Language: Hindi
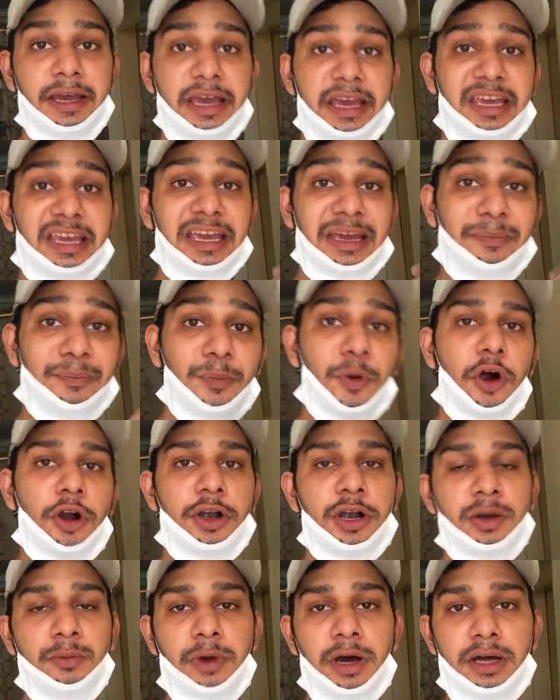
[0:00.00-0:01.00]
एक
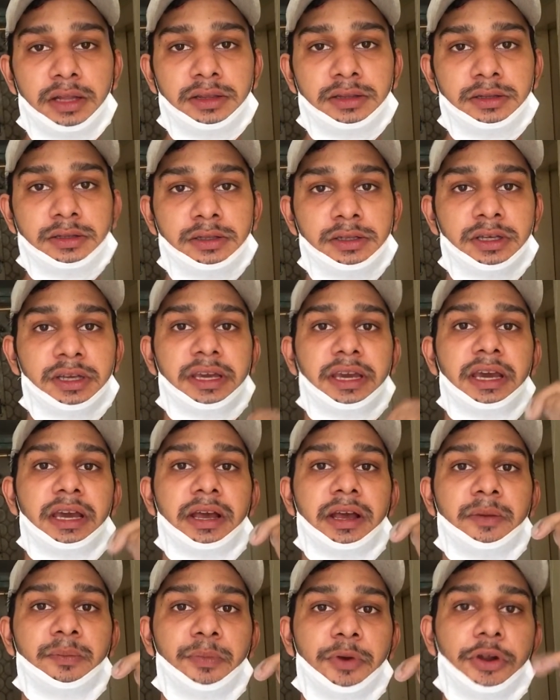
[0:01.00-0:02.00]
इम्पॉर्टेंट बात कि
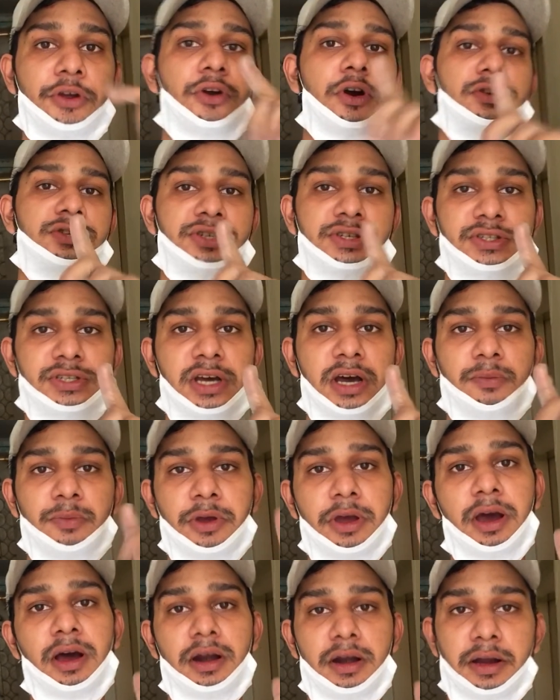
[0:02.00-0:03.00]
प्रिकॉशंस का आप
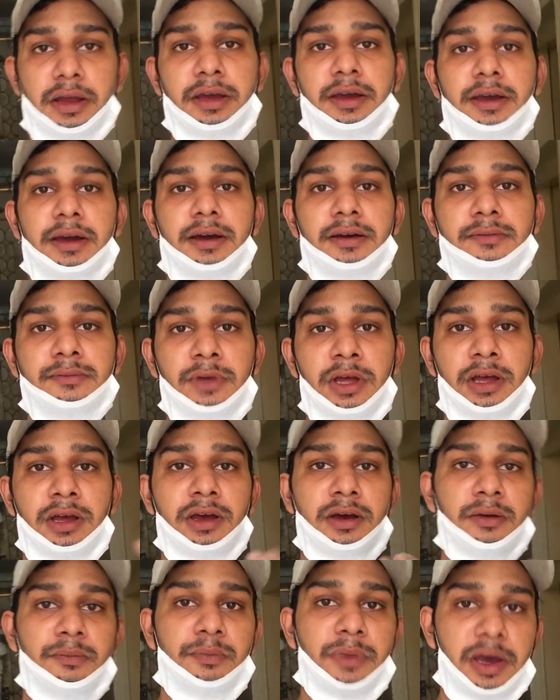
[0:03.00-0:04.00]
ख्याल रखिएगा
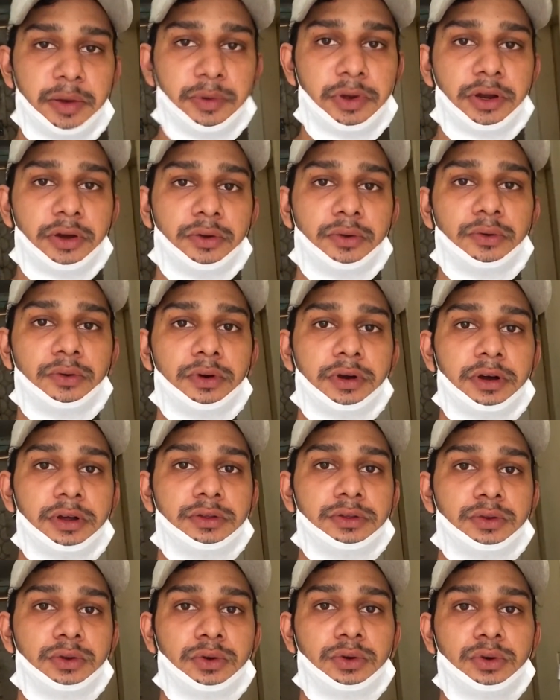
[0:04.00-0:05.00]
मैं भी रखूँगा
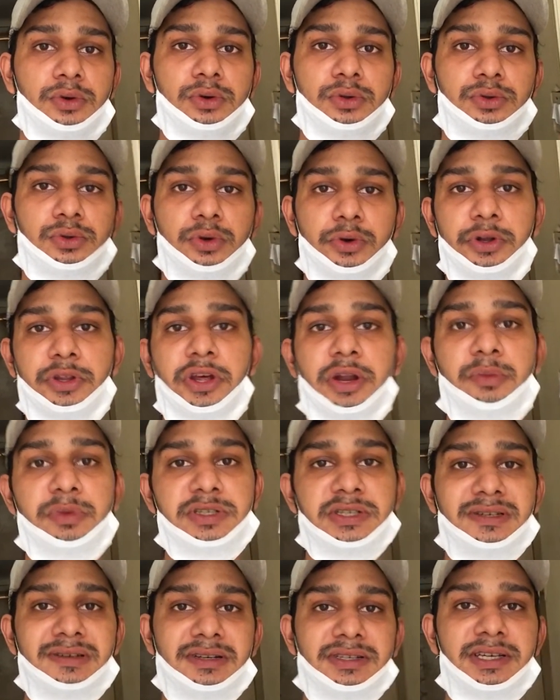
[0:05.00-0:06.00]
तो थोड़ी देर में
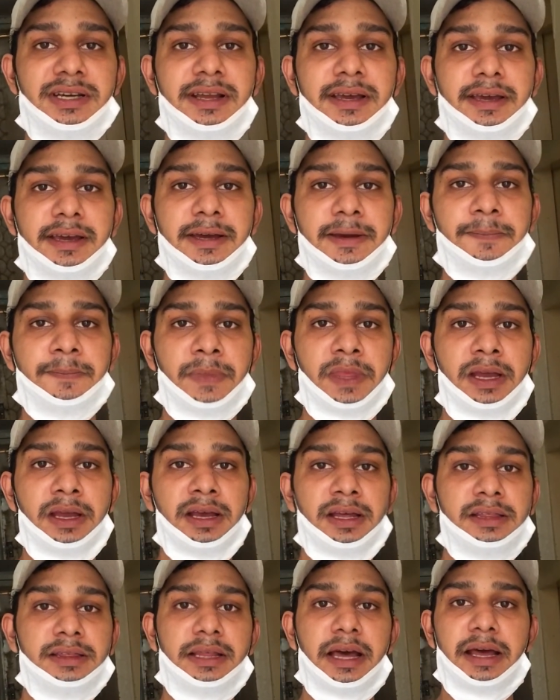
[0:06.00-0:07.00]
सदर चलेंगे
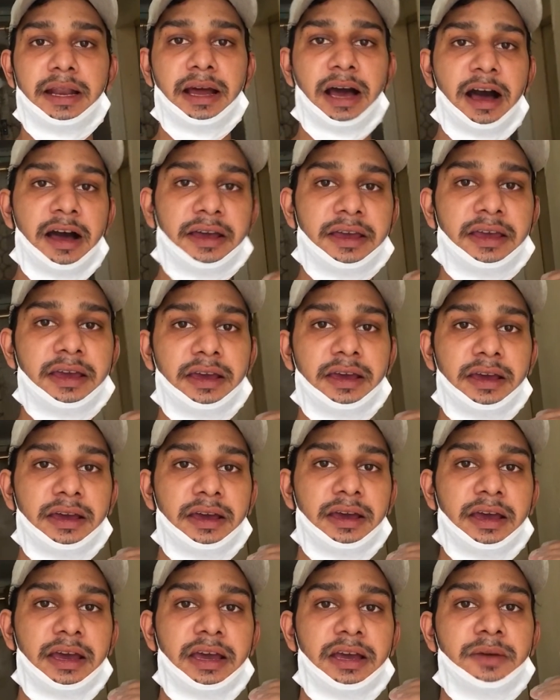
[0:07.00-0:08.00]
दैन आके
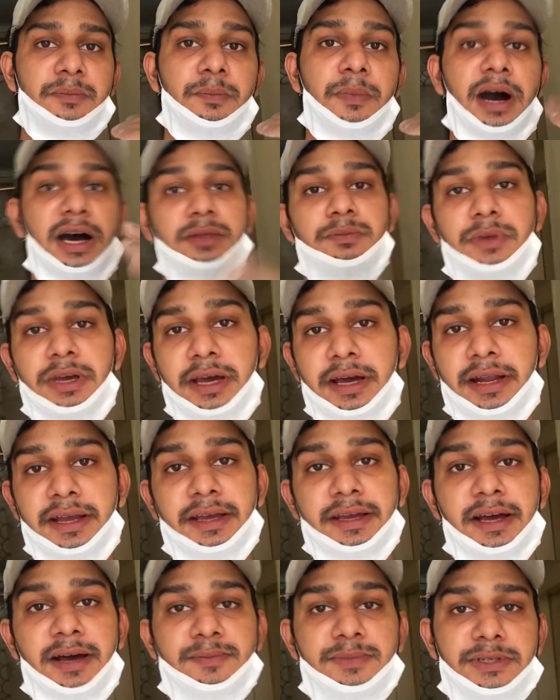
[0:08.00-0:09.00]
एक बात भी
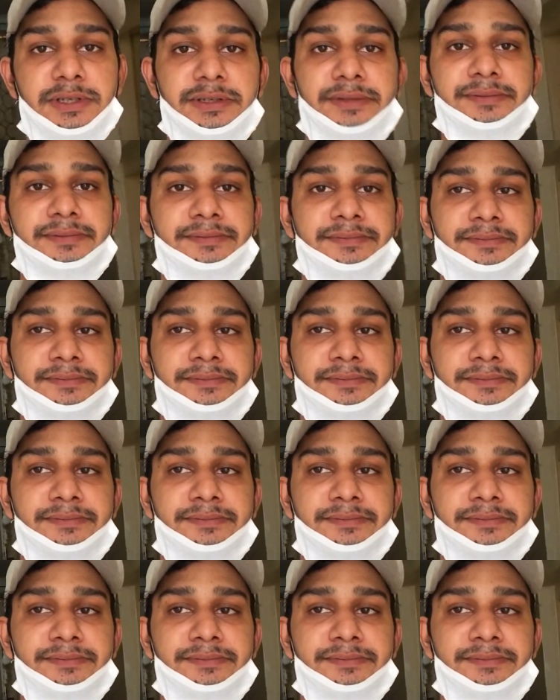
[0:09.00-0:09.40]
करेंगे आपसे